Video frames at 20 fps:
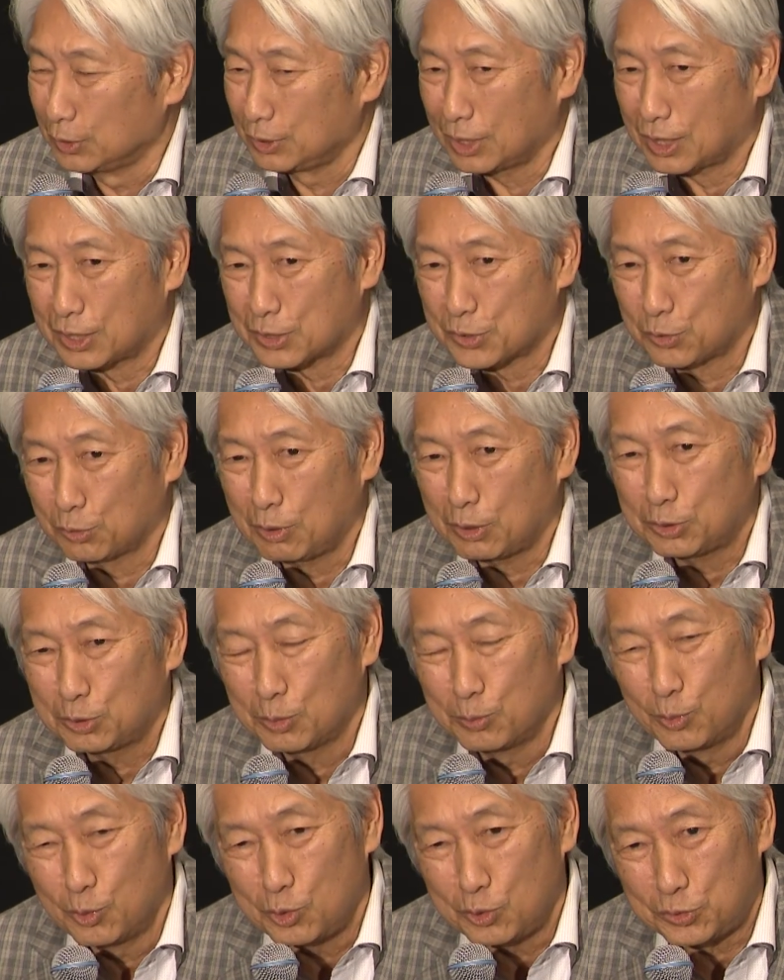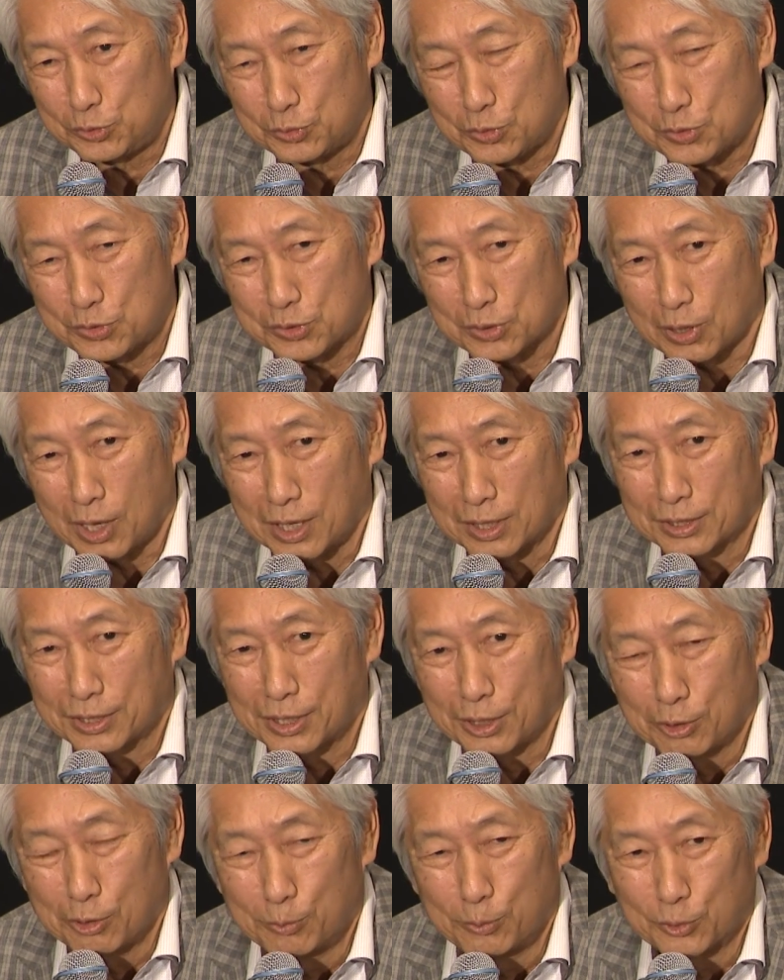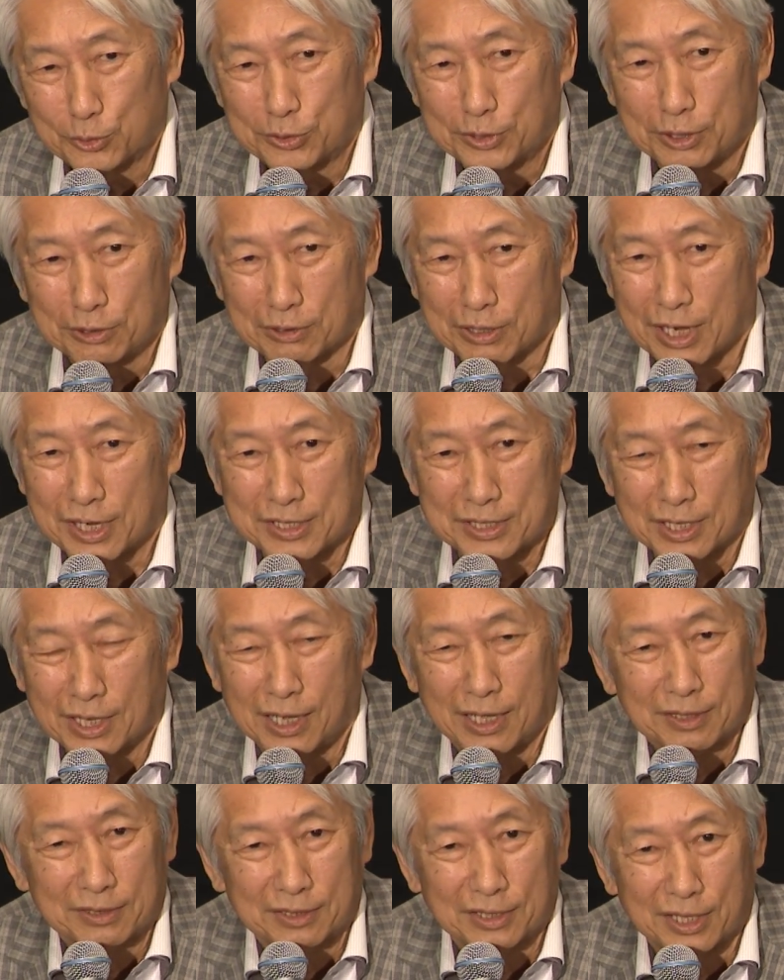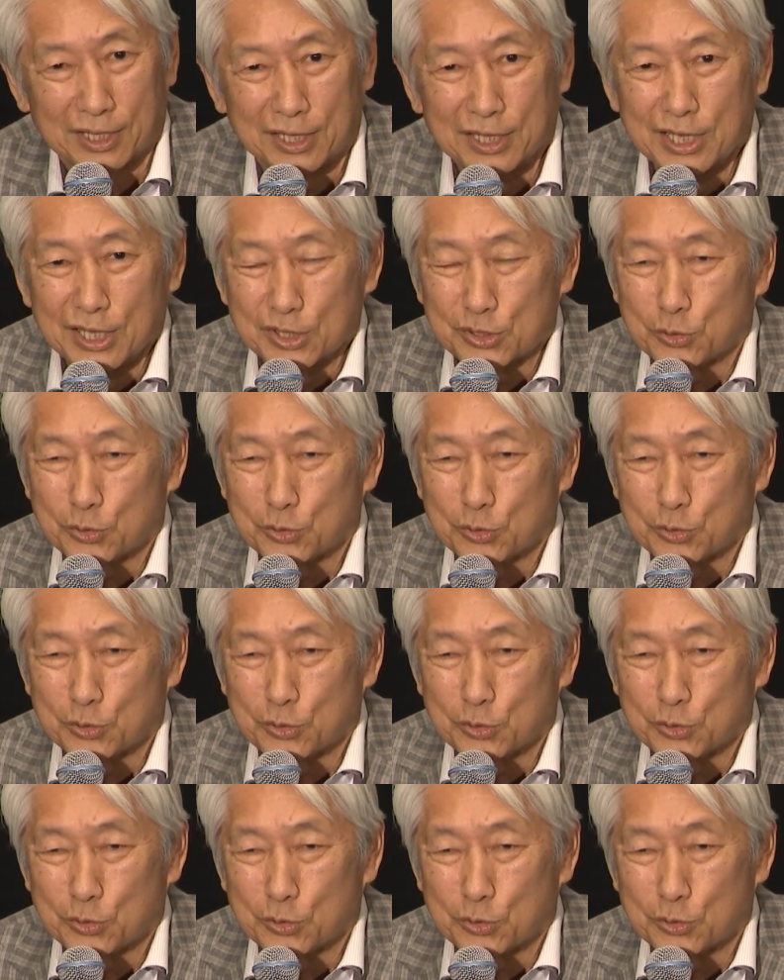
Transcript: なんかその後もう一つ版権を持っている会社があって、